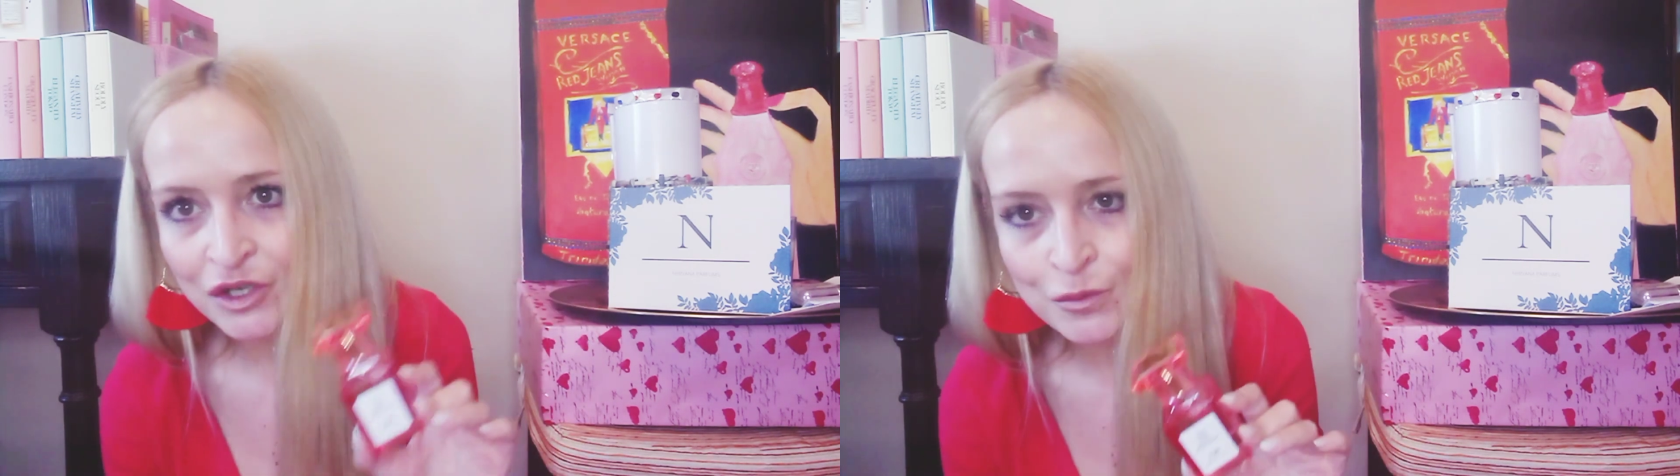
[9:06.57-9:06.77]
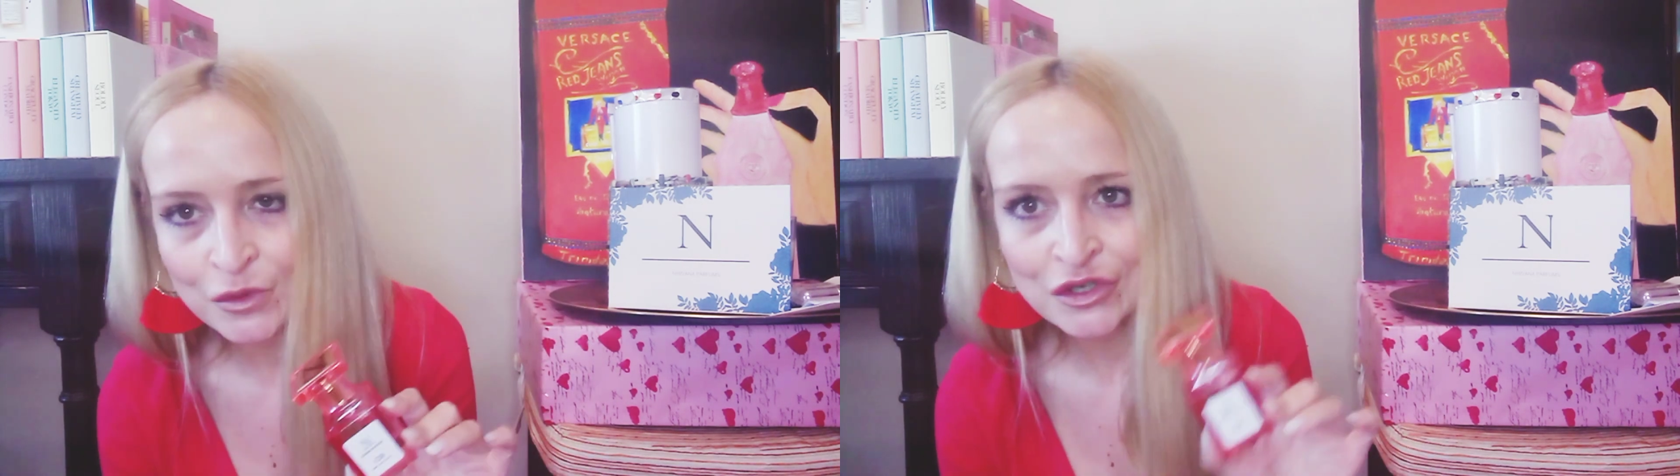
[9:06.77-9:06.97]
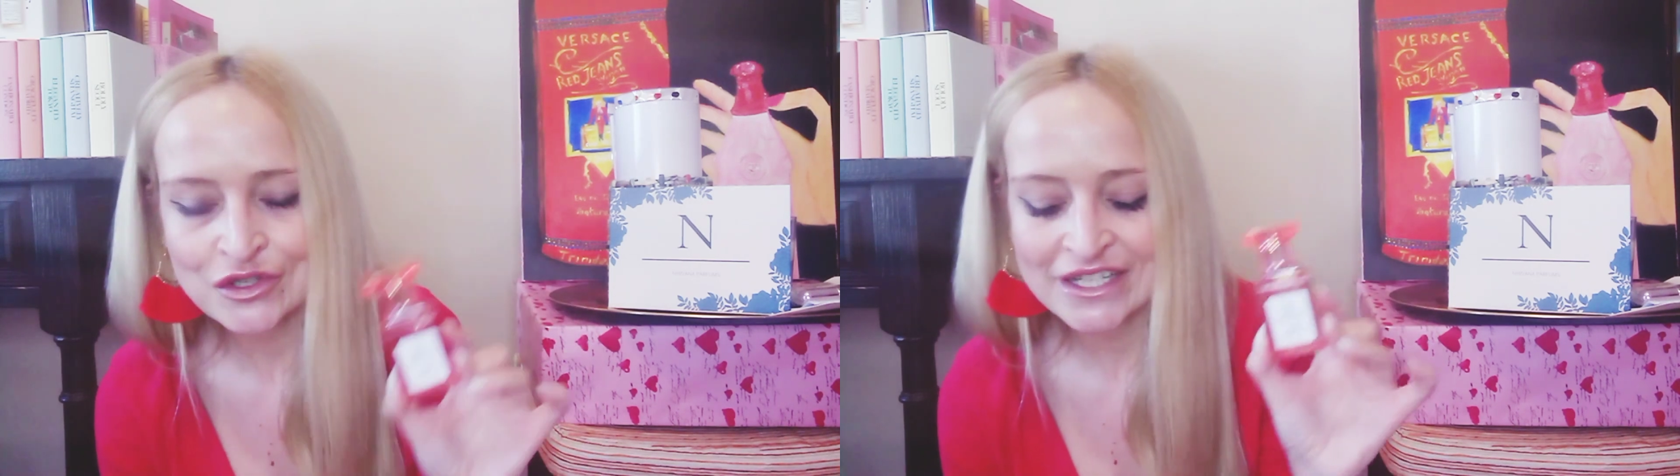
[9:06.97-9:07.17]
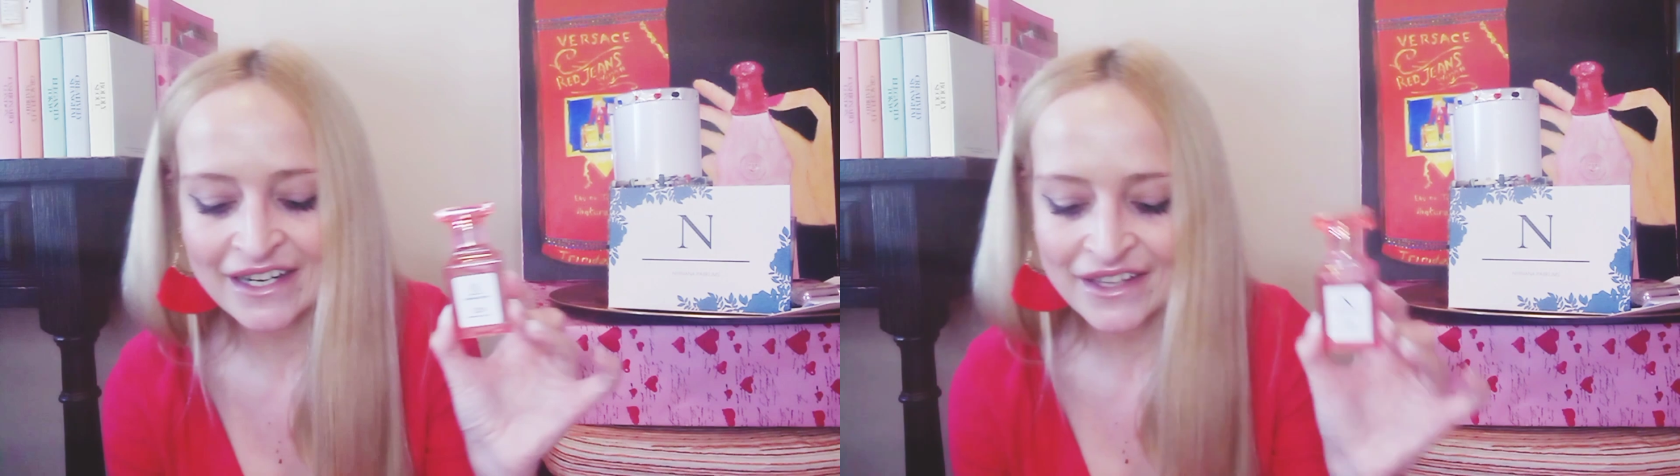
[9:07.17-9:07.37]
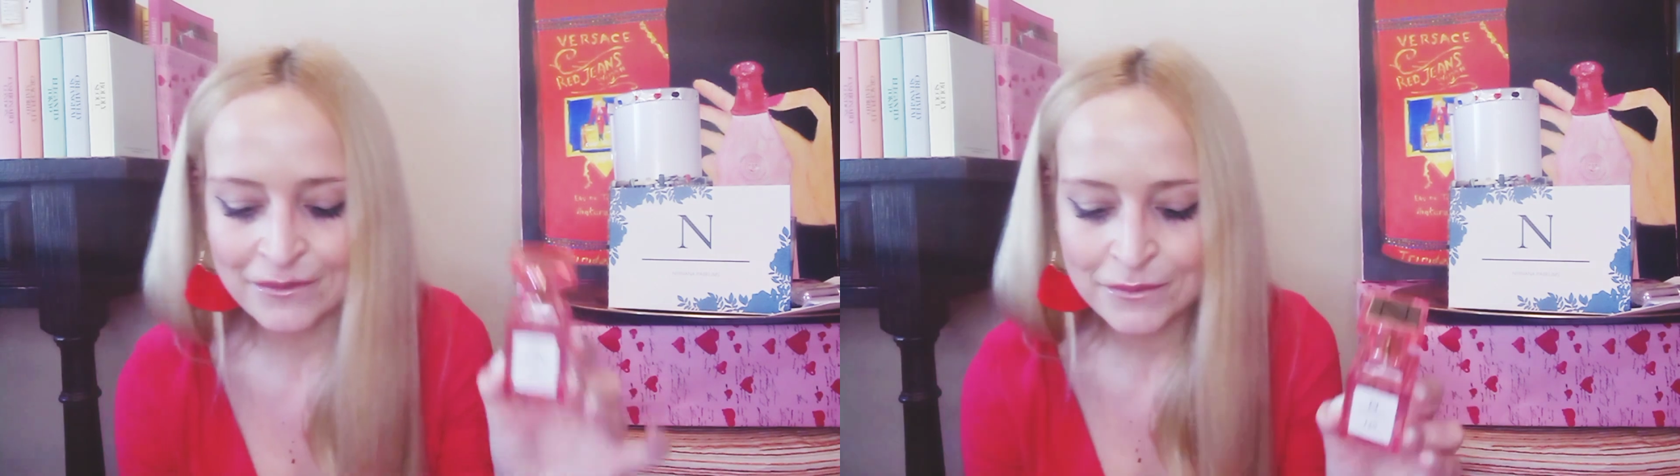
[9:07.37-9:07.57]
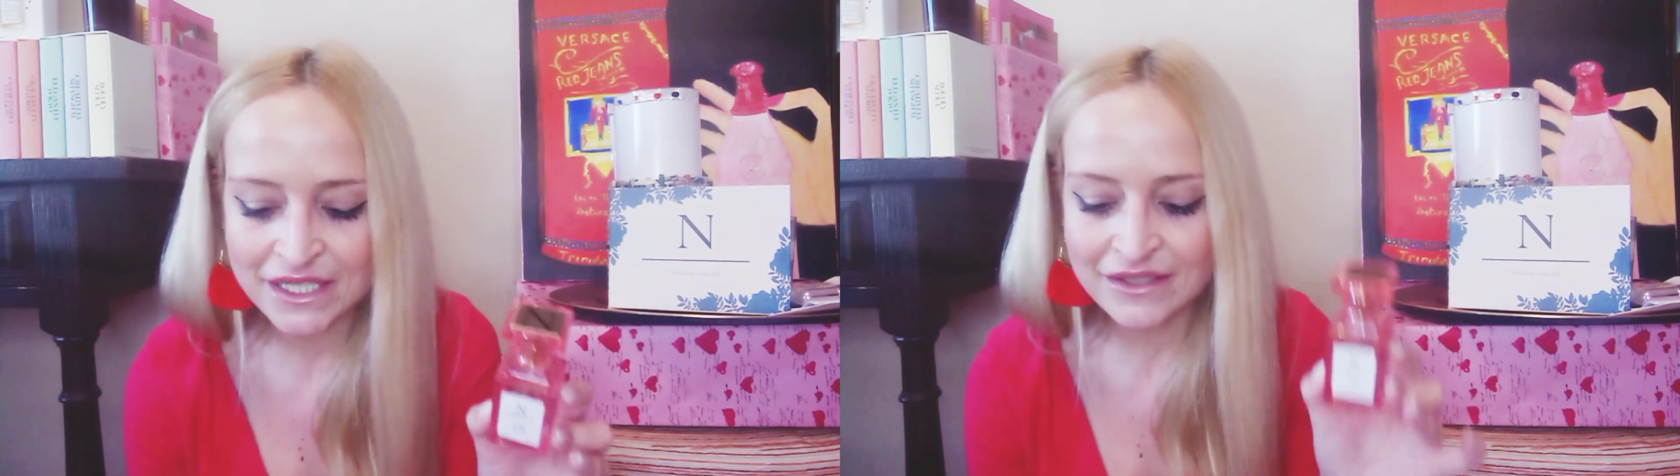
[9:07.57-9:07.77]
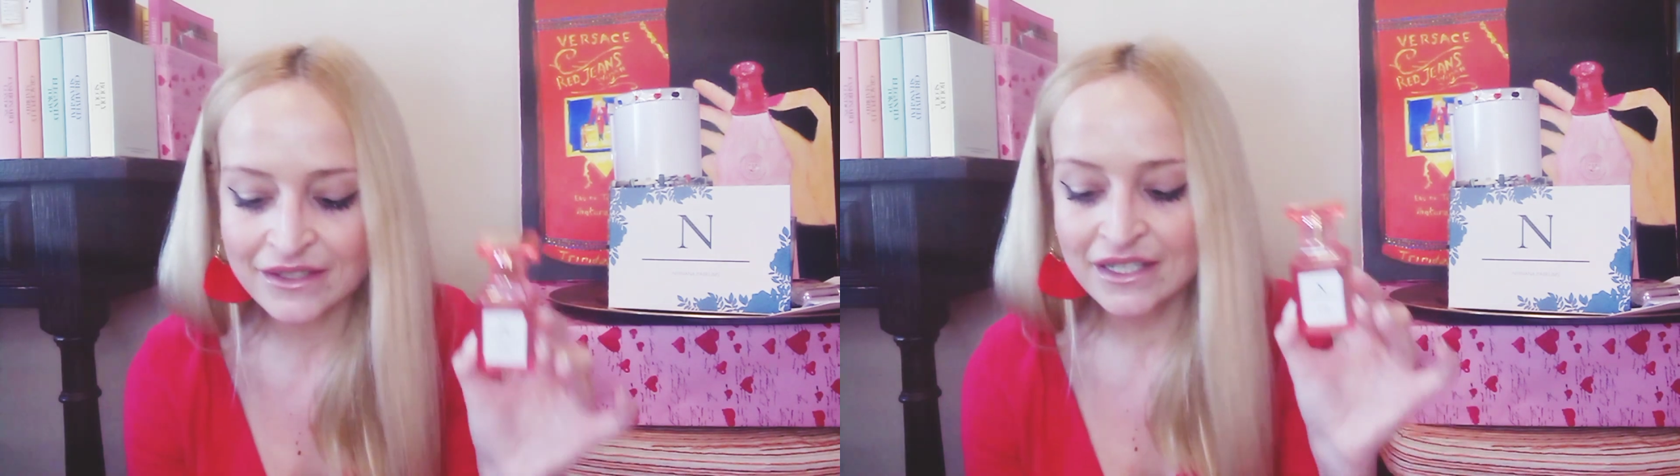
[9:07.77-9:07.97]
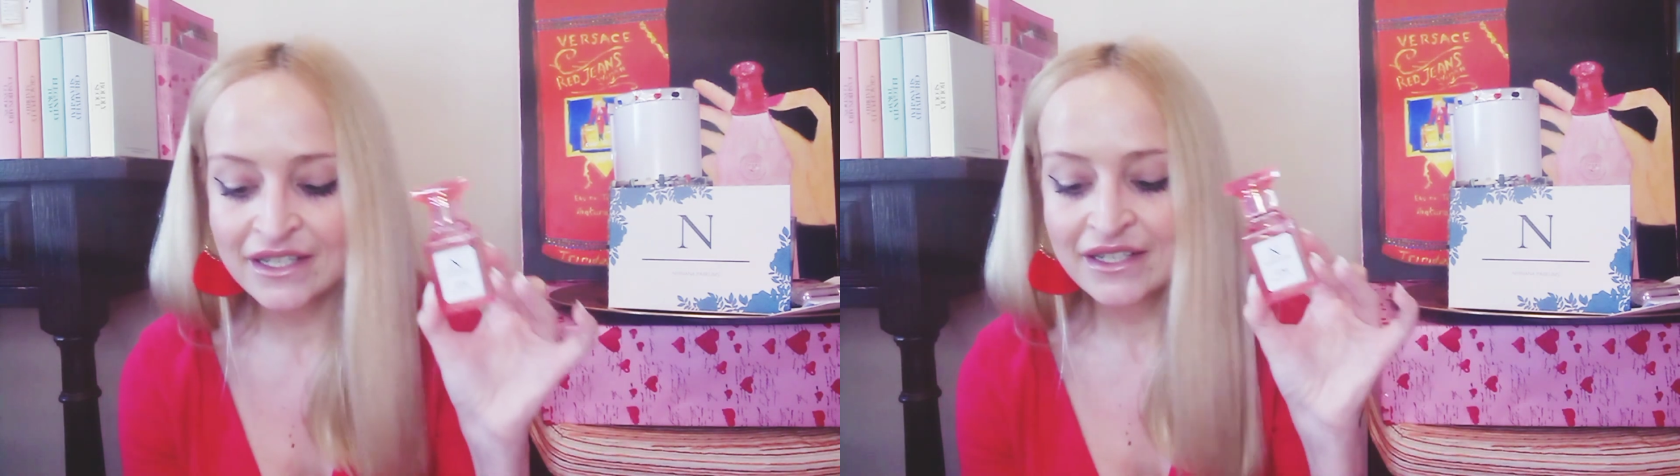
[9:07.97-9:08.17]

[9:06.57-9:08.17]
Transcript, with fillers: pombo rosa, jazmín,